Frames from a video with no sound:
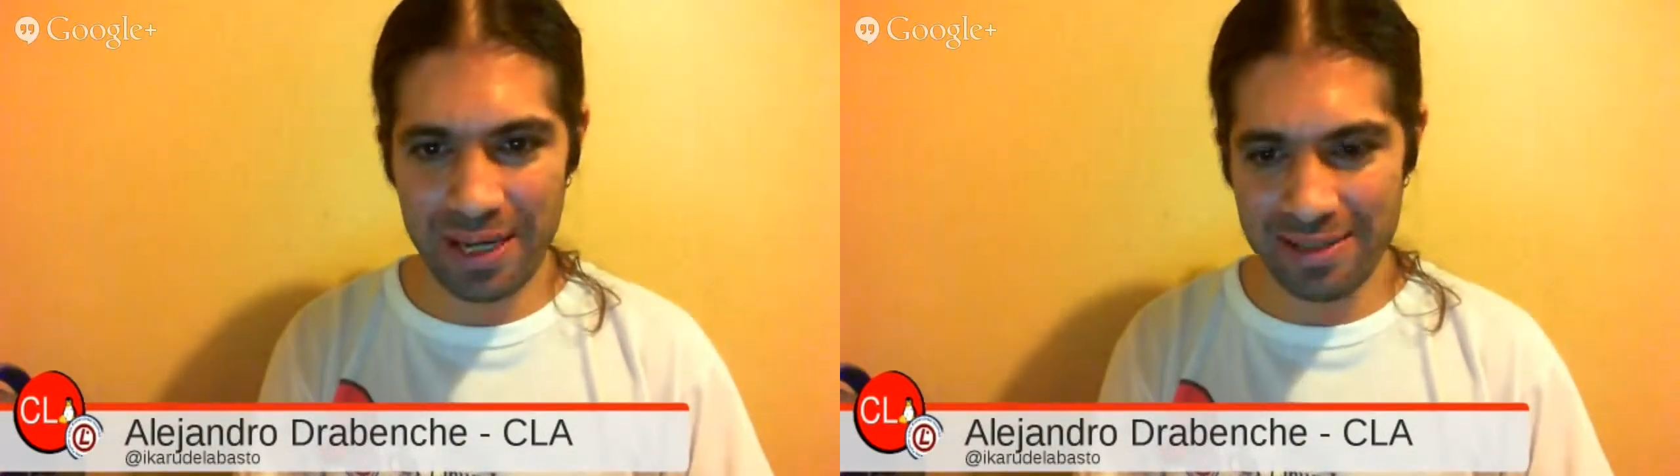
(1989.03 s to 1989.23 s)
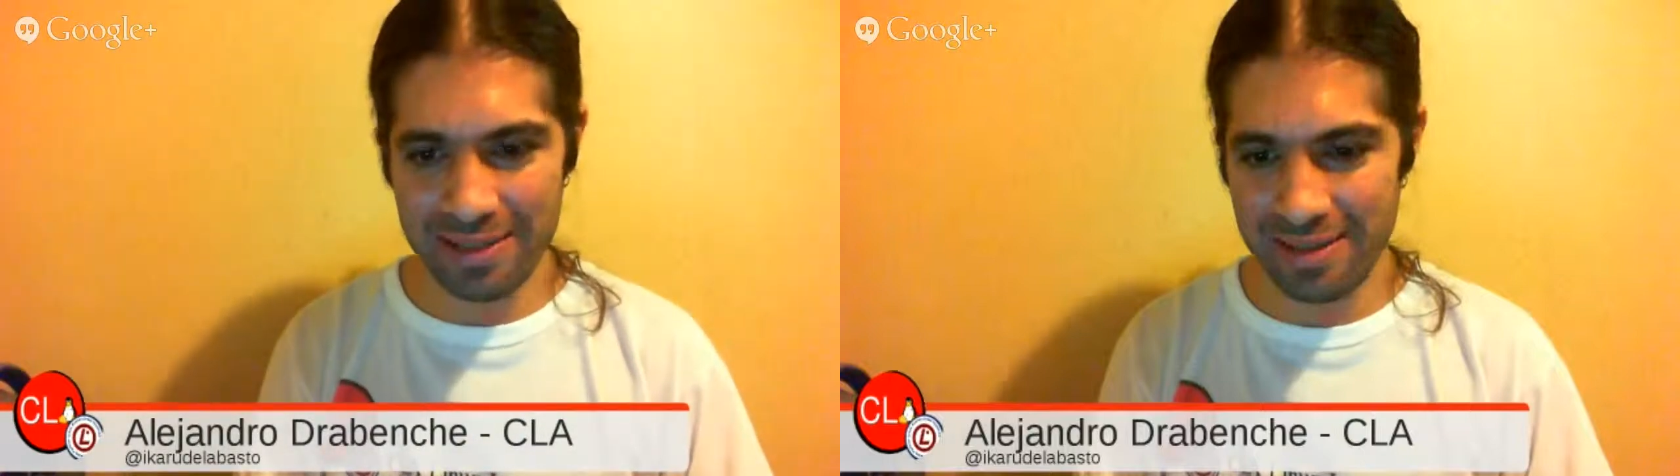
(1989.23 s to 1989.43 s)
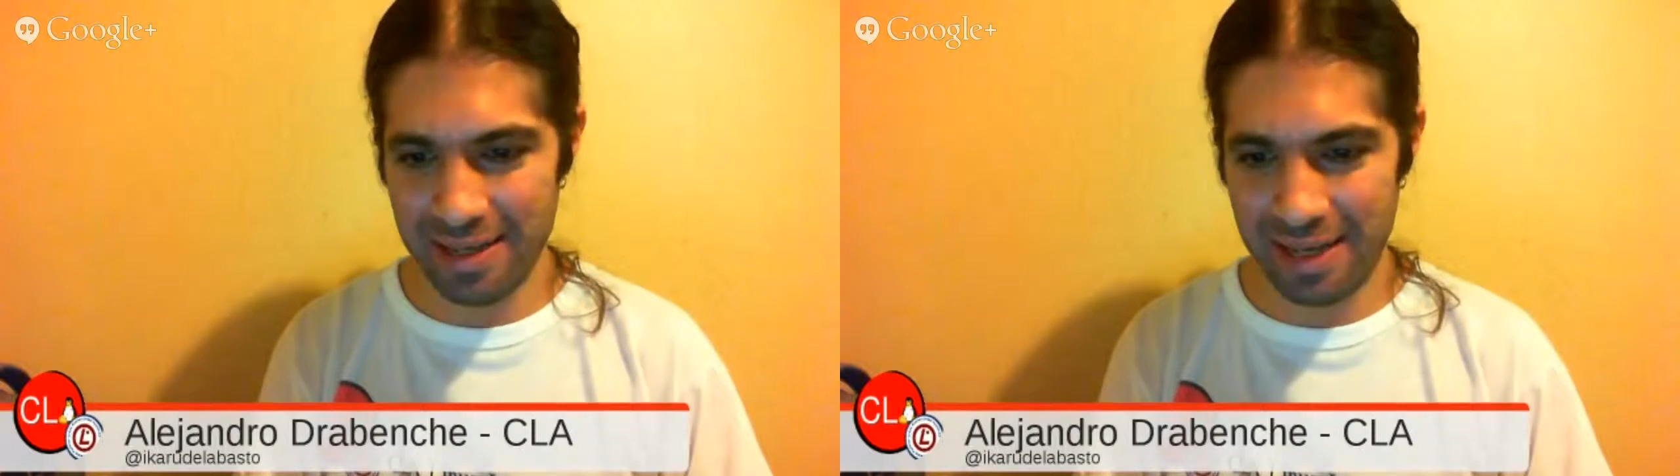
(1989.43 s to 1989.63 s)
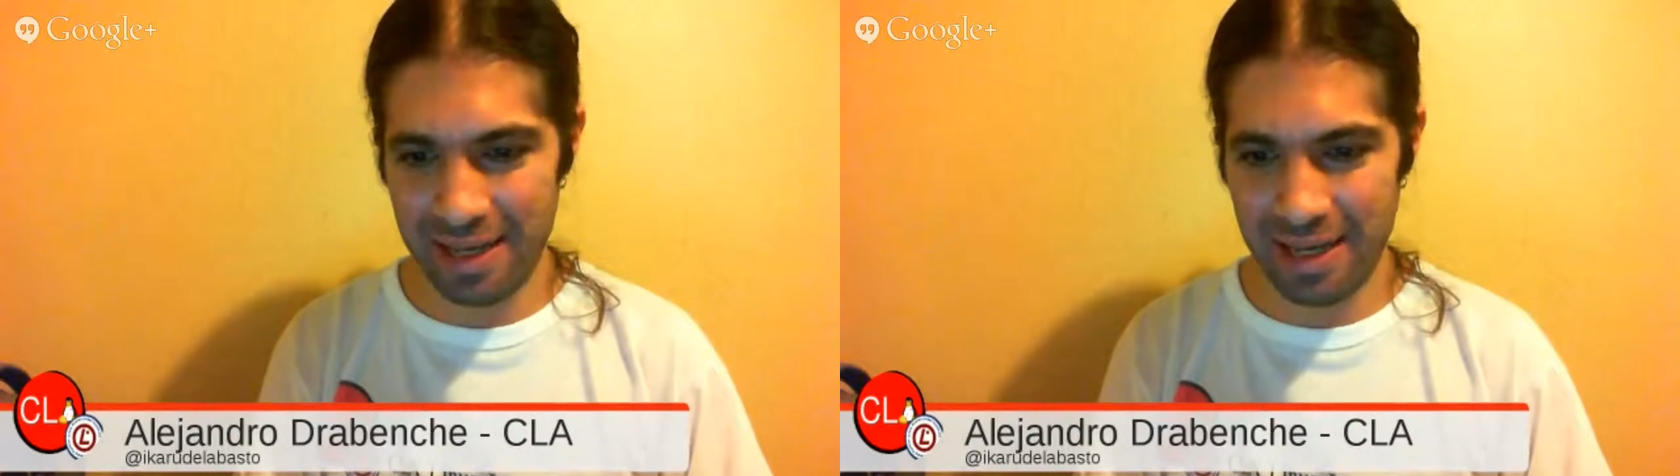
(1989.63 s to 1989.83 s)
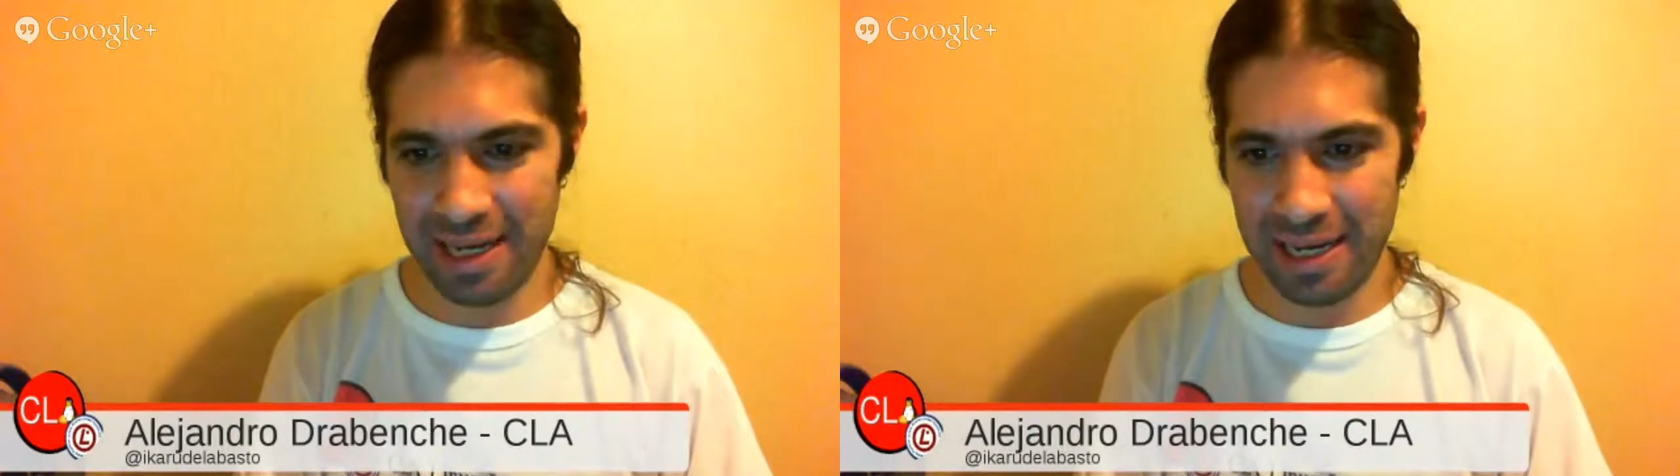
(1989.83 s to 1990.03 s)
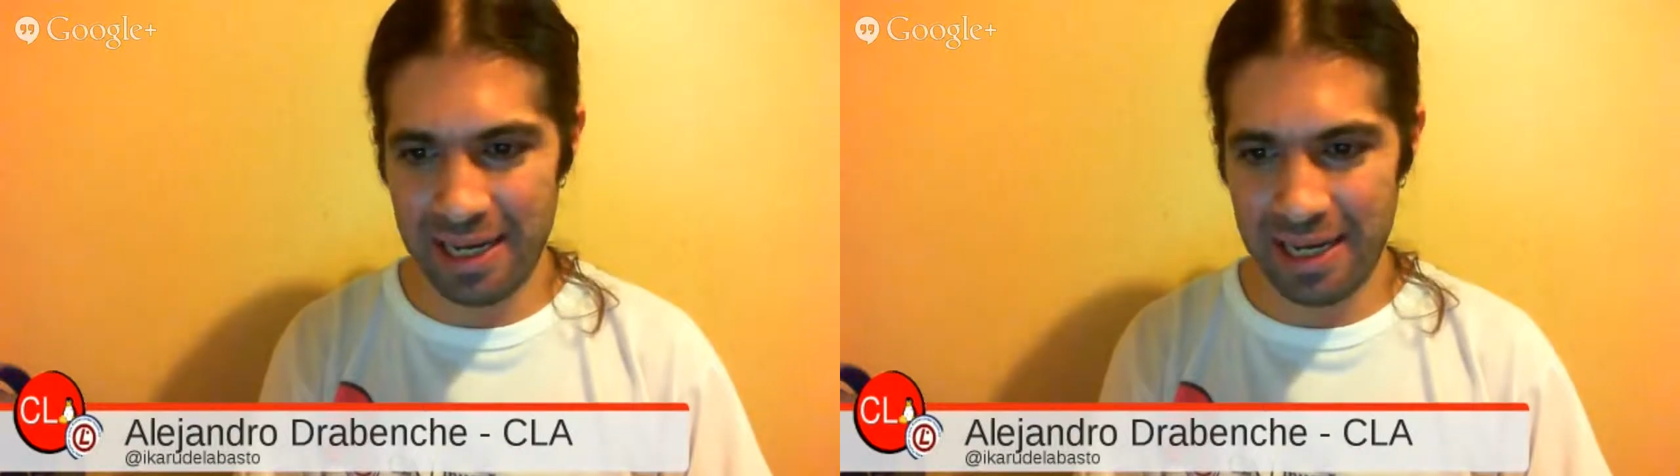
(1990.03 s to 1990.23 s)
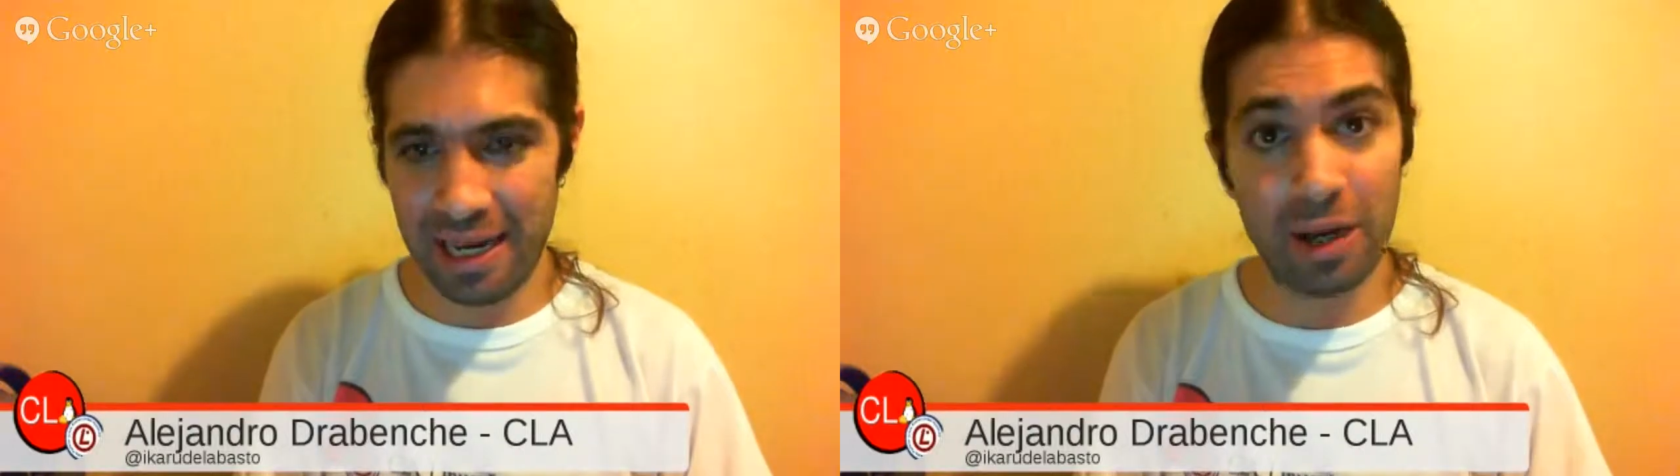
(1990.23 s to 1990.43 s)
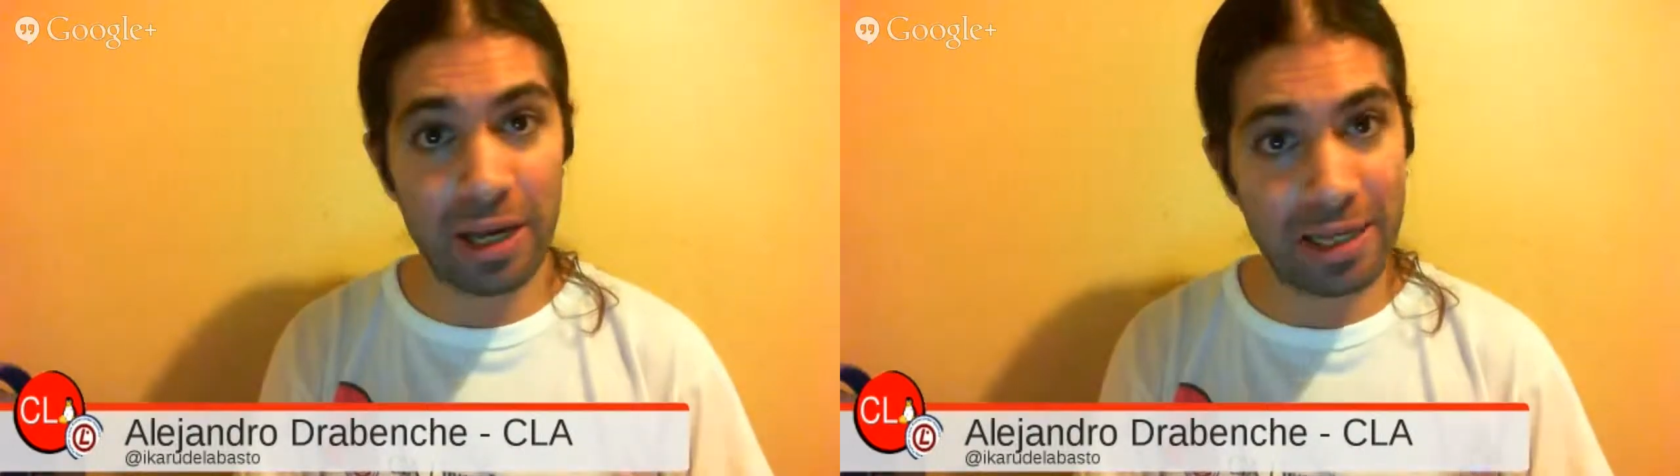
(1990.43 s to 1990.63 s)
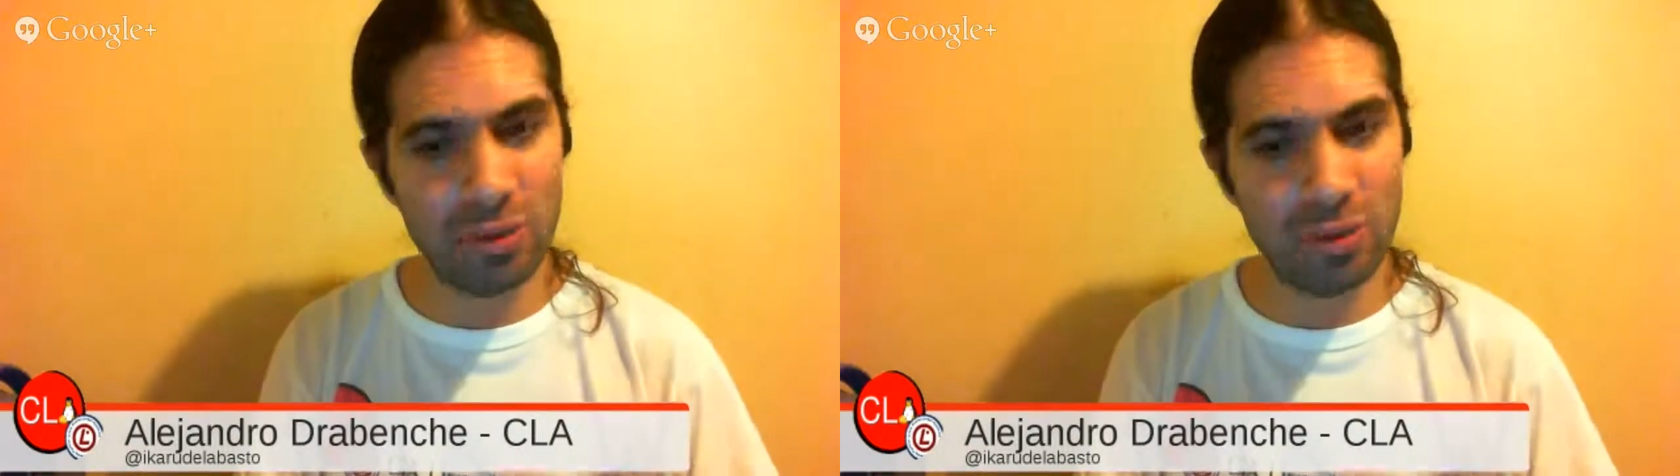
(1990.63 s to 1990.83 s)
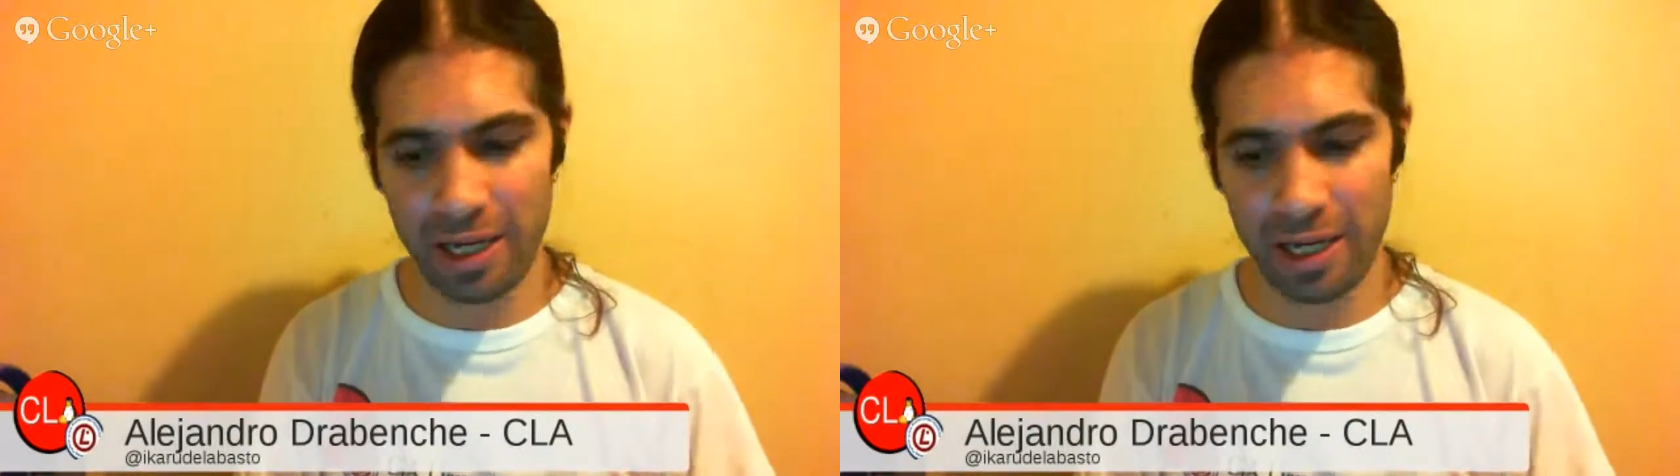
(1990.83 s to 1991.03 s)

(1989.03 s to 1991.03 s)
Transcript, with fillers: eh, ahora que surge la,